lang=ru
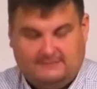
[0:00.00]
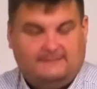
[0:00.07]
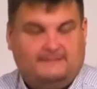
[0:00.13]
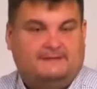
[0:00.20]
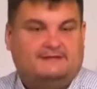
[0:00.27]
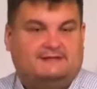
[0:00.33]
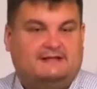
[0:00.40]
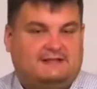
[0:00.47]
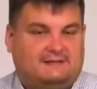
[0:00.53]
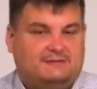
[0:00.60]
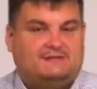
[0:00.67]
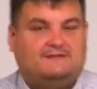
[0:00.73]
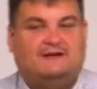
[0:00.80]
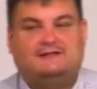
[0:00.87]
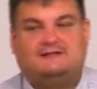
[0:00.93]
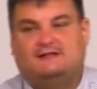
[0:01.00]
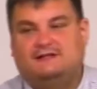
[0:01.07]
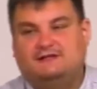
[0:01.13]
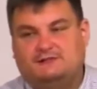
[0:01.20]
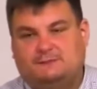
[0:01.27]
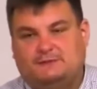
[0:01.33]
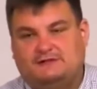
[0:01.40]
С этим связано
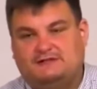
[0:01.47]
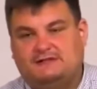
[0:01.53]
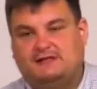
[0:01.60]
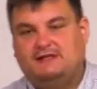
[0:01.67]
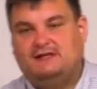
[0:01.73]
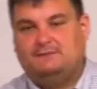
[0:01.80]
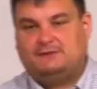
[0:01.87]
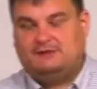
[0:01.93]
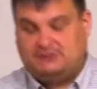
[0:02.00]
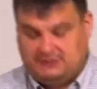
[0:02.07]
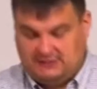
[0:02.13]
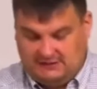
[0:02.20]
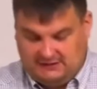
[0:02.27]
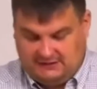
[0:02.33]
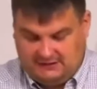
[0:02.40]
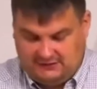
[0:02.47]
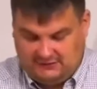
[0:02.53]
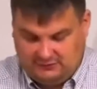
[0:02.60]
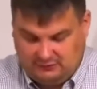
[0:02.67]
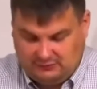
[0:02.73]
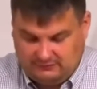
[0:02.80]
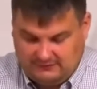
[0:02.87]
и спасение, и прощение
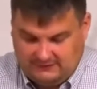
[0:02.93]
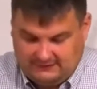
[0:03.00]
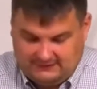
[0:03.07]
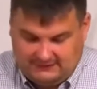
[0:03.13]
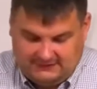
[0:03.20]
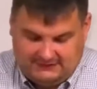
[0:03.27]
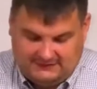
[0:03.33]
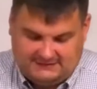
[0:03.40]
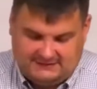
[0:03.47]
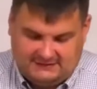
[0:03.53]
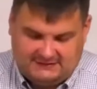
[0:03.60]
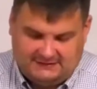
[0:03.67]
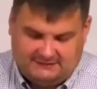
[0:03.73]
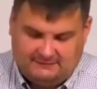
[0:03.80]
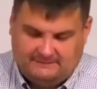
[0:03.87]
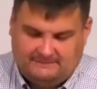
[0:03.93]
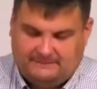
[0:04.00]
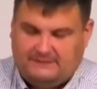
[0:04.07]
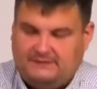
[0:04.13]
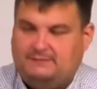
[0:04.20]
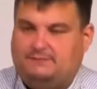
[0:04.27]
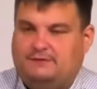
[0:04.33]
грехов. И знаете,
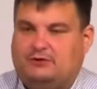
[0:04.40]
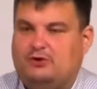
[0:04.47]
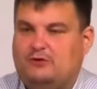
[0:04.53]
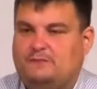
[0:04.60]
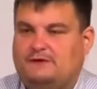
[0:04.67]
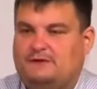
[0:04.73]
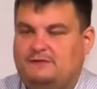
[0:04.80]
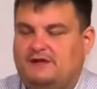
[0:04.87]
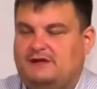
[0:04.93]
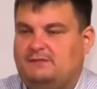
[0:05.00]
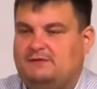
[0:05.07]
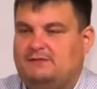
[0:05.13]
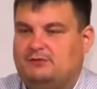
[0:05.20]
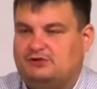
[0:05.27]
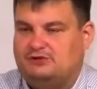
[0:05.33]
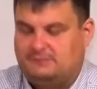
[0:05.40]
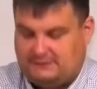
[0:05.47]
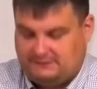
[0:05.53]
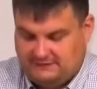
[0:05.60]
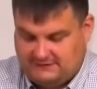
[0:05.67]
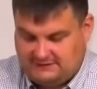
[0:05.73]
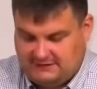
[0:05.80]
такой пример, мы можем
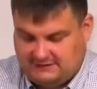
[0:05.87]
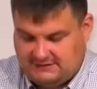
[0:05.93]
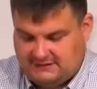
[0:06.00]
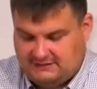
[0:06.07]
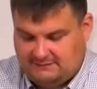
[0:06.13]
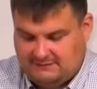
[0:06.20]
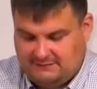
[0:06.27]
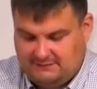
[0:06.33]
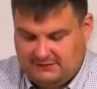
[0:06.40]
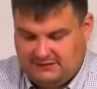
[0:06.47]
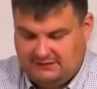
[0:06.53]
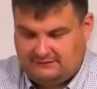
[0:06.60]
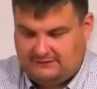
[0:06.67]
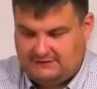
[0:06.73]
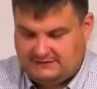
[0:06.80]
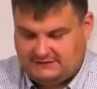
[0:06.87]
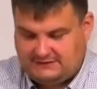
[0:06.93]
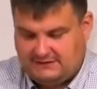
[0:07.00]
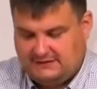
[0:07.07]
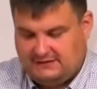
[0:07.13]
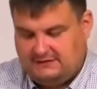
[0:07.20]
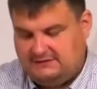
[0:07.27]
привести несколько примеров из
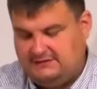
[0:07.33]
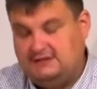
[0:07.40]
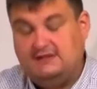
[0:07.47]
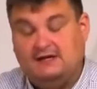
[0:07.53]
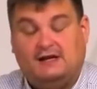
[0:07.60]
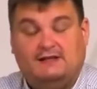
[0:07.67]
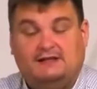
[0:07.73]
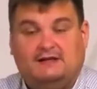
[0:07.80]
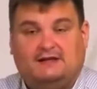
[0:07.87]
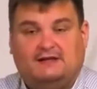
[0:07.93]
деяния.